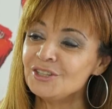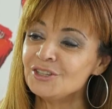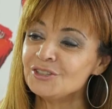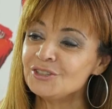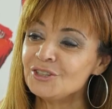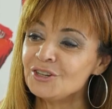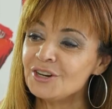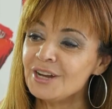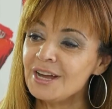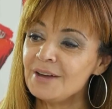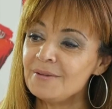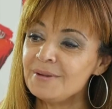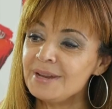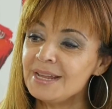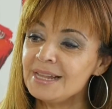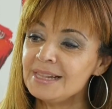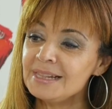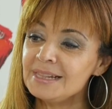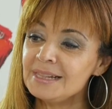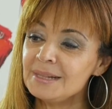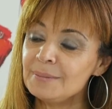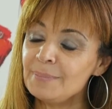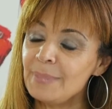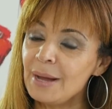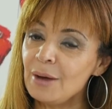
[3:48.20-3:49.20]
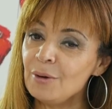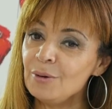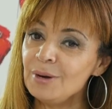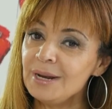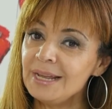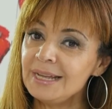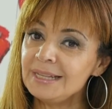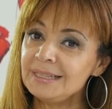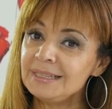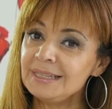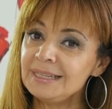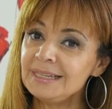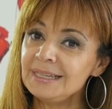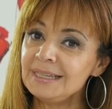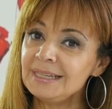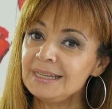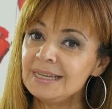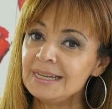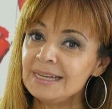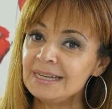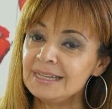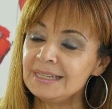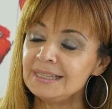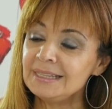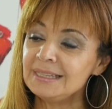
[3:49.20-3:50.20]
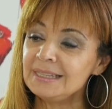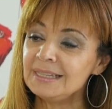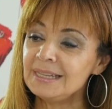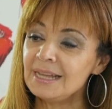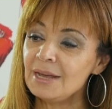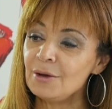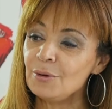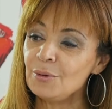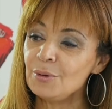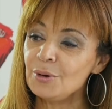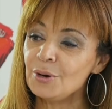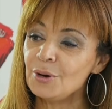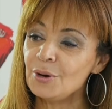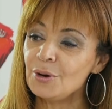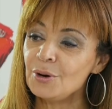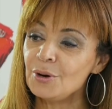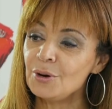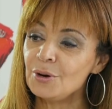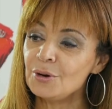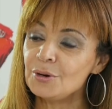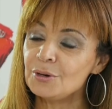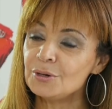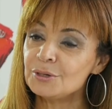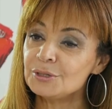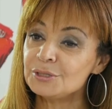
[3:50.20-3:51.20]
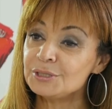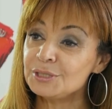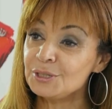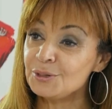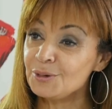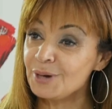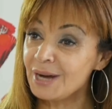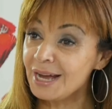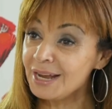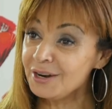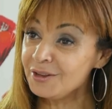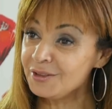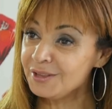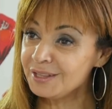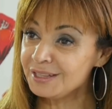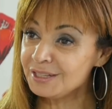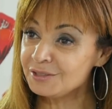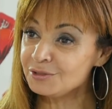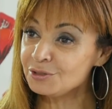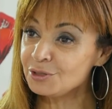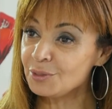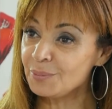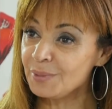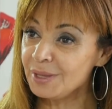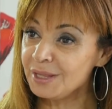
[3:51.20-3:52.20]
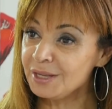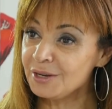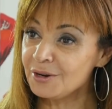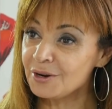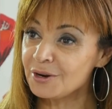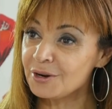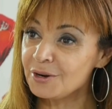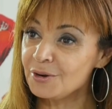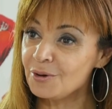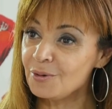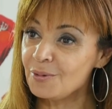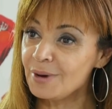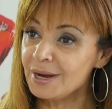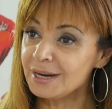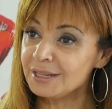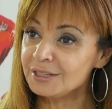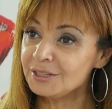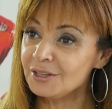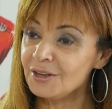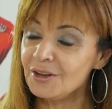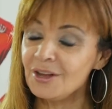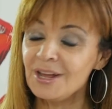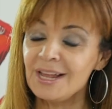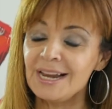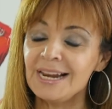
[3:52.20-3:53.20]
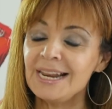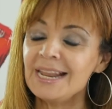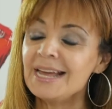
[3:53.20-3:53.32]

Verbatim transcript: Doctor Gabriel Pauletti, neurocirujano del Instituto Médico Río Cuarto,